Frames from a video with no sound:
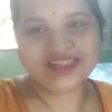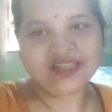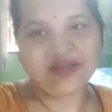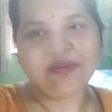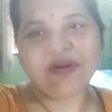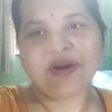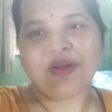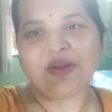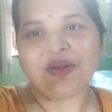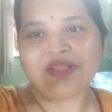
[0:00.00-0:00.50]
সাথে
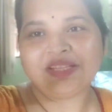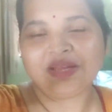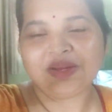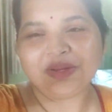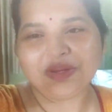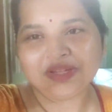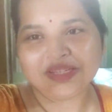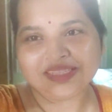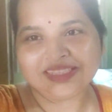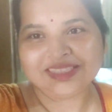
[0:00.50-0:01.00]
আমার কথা
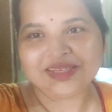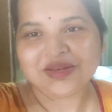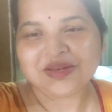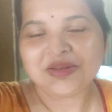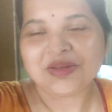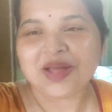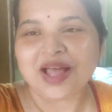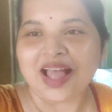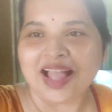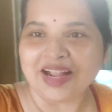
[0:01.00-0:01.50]
হয়েছিল
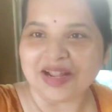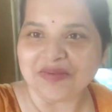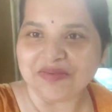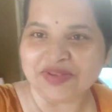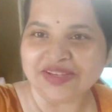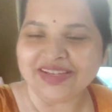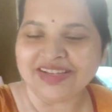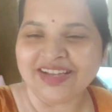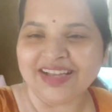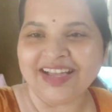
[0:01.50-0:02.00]

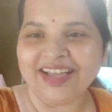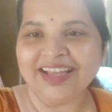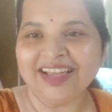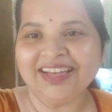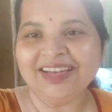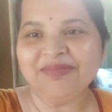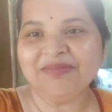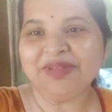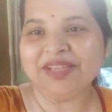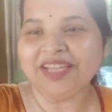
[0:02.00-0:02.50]

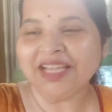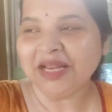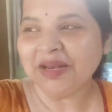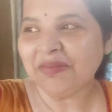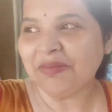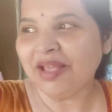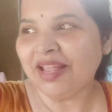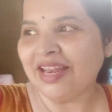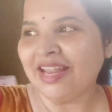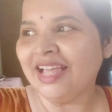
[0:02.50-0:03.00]
আগামীকাল
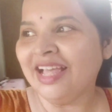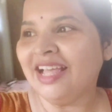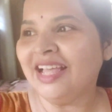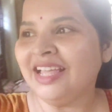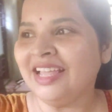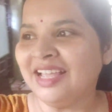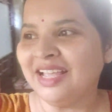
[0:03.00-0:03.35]
বিকেলবেলা